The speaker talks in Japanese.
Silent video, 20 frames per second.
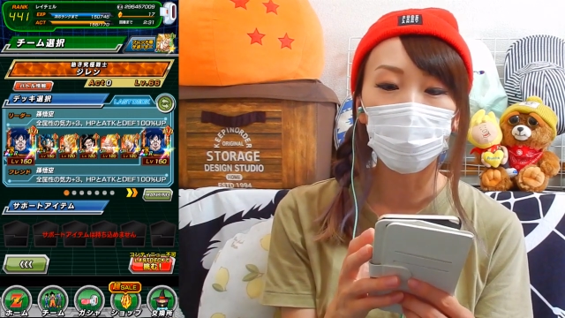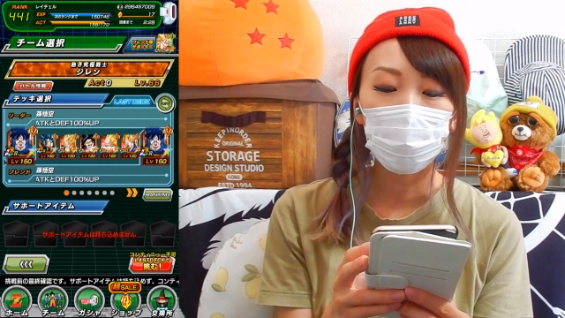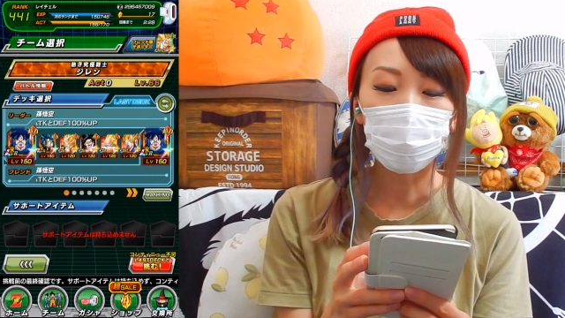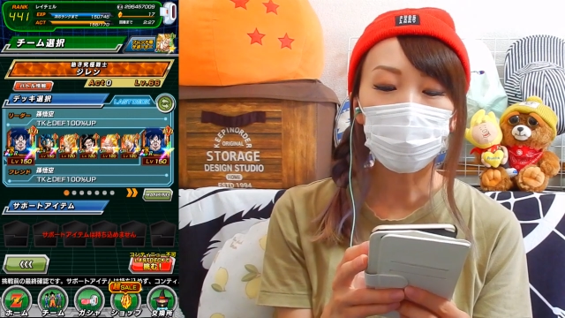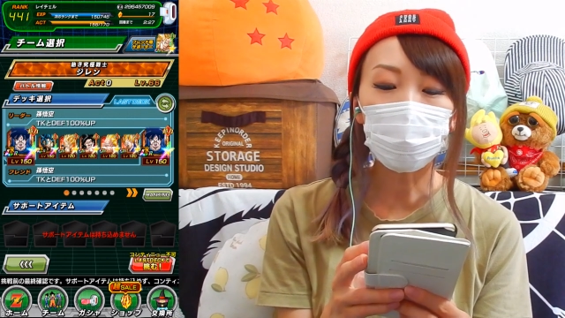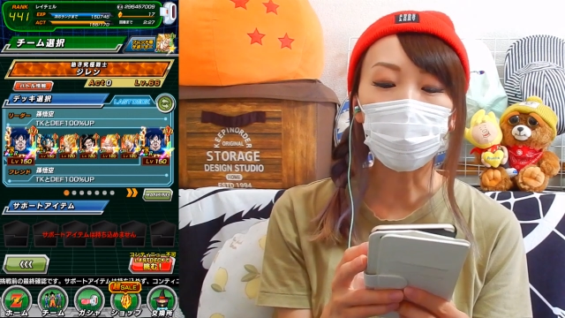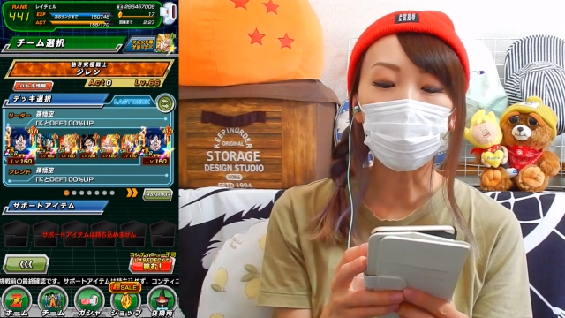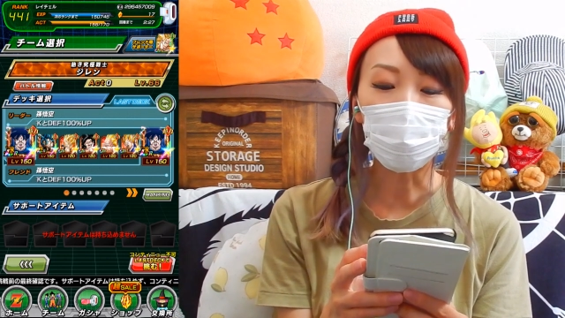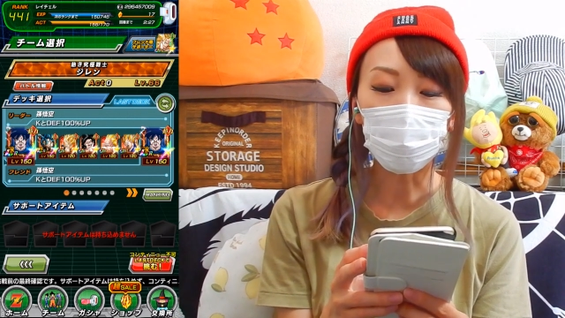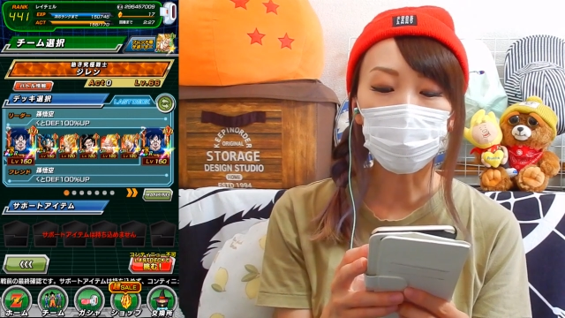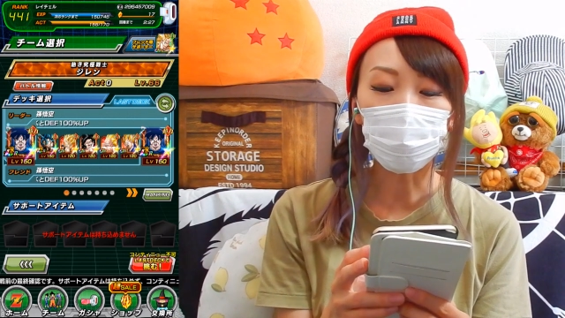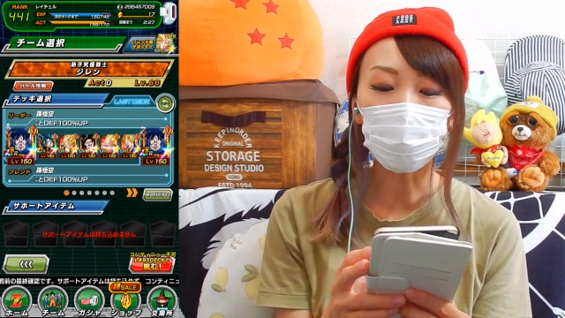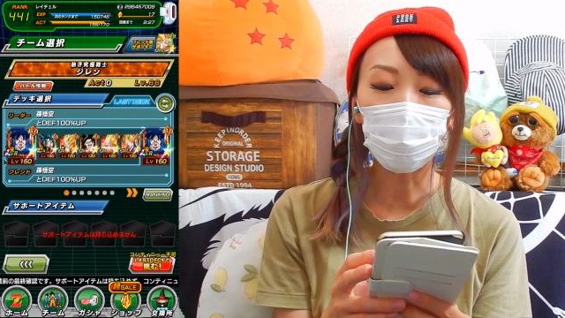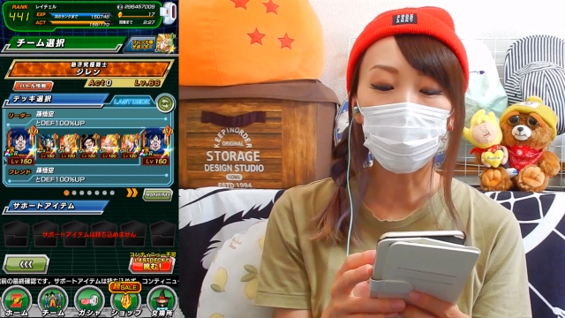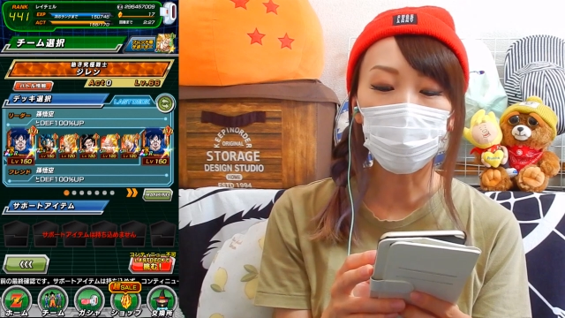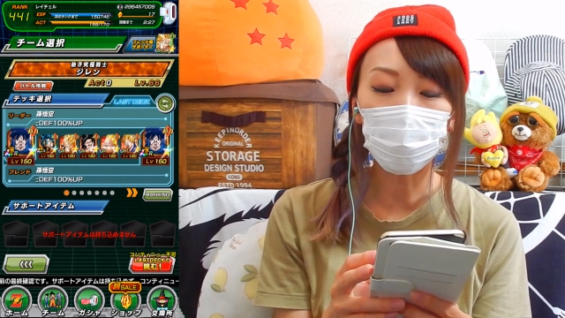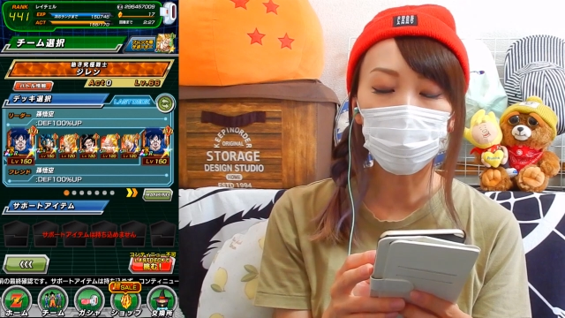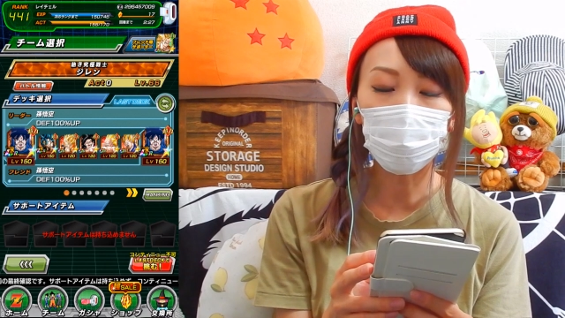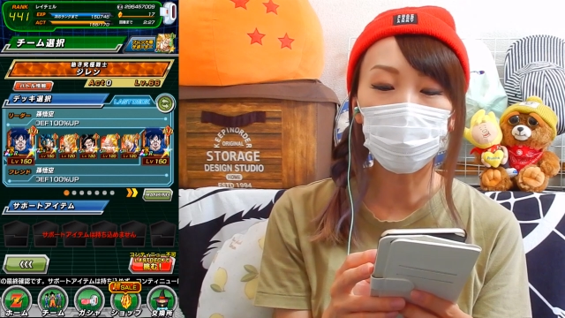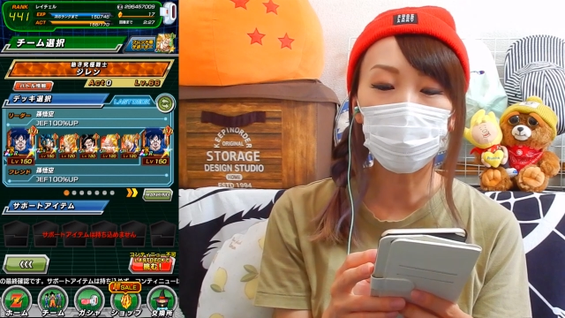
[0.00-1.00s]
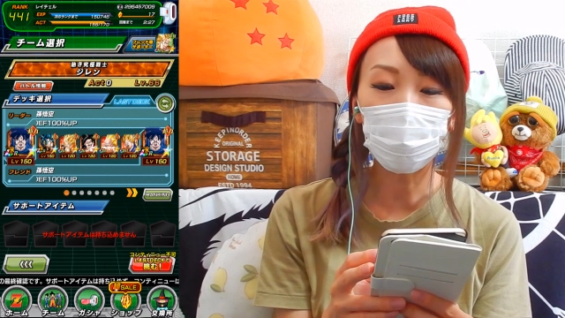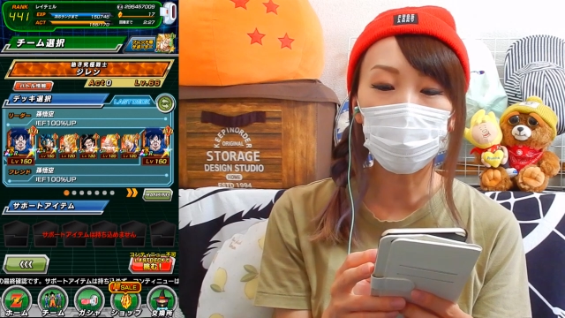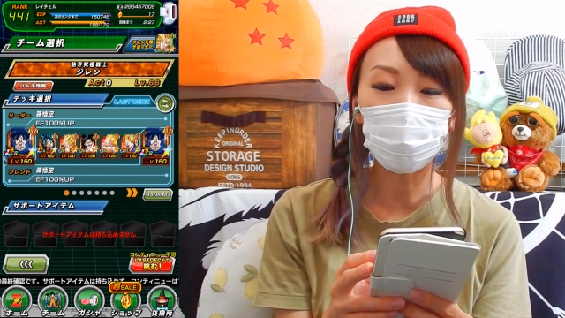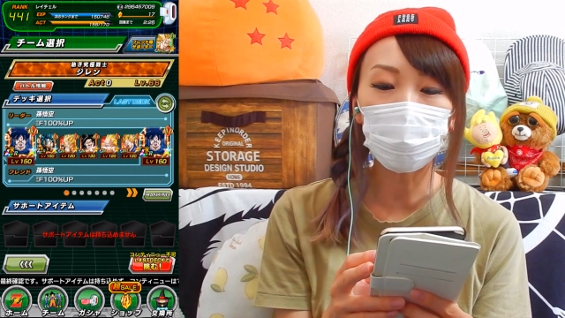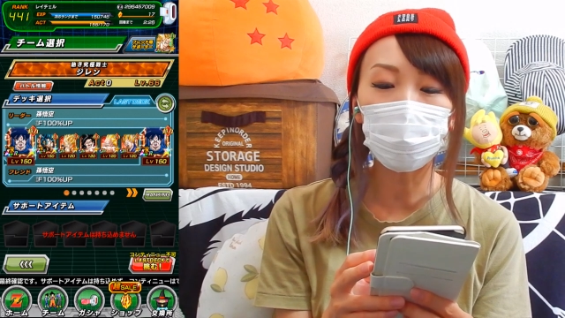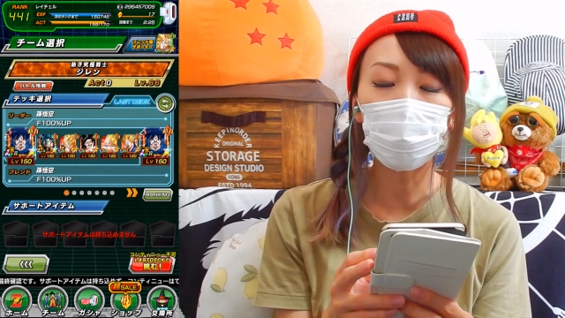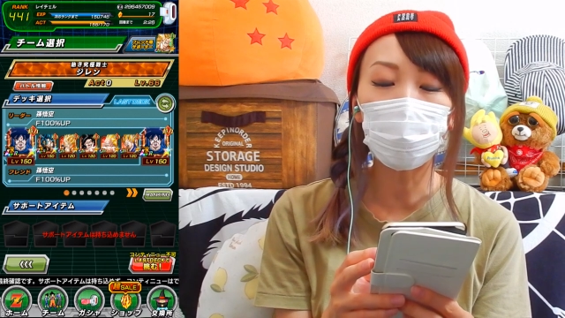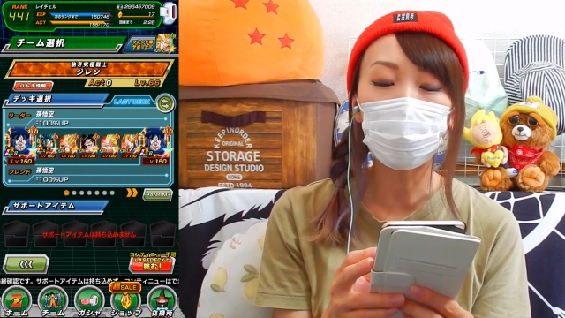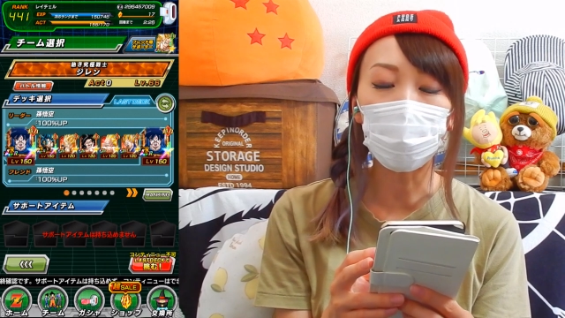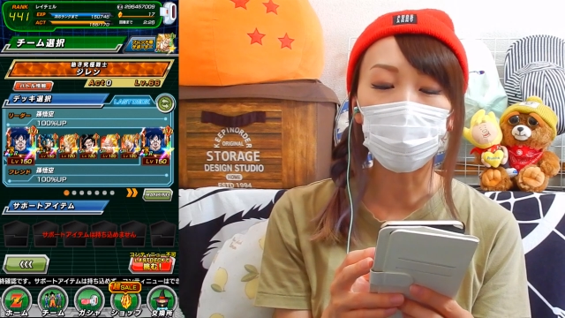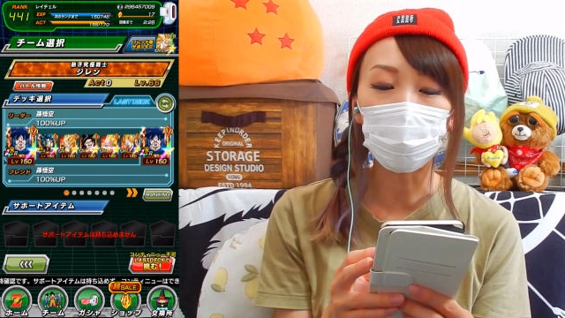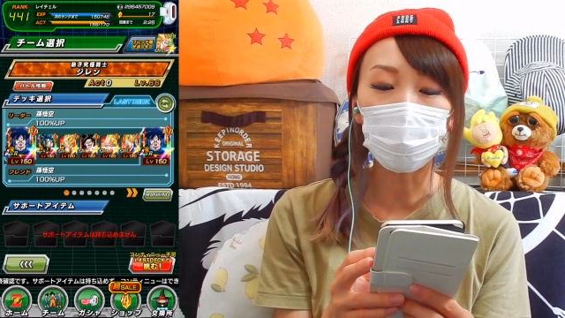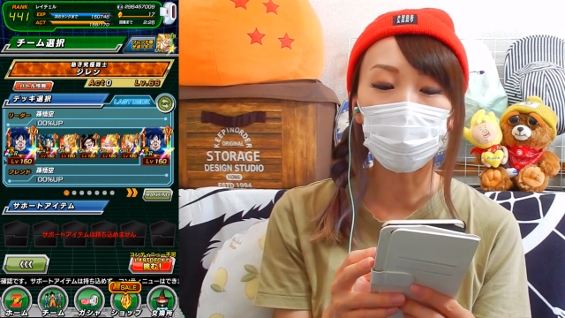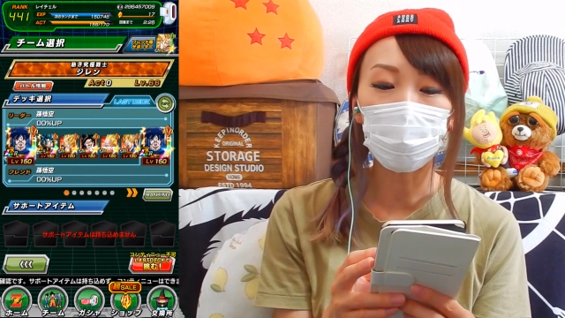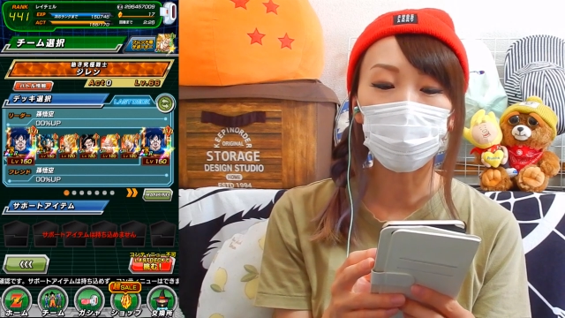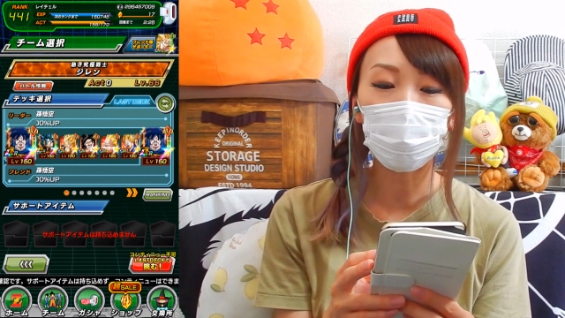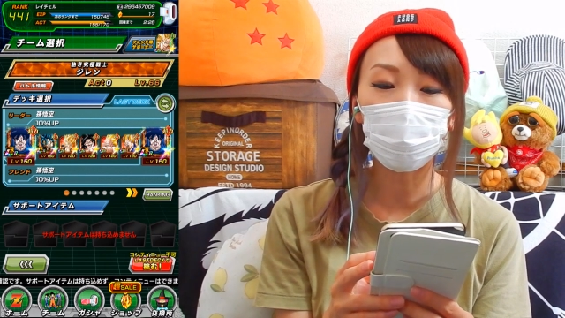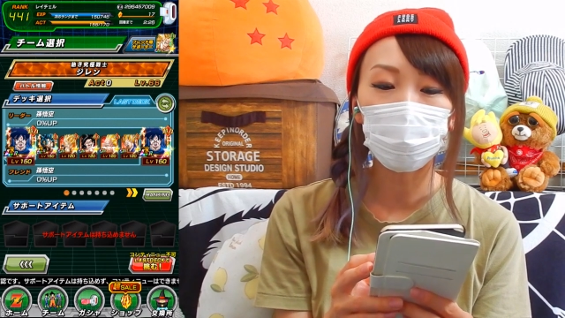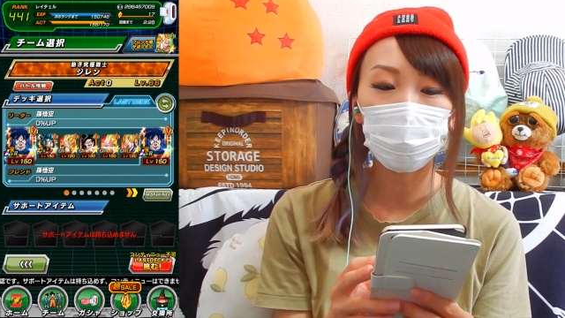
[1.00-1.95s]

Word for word: そうだねこの辺をお借りしてるかな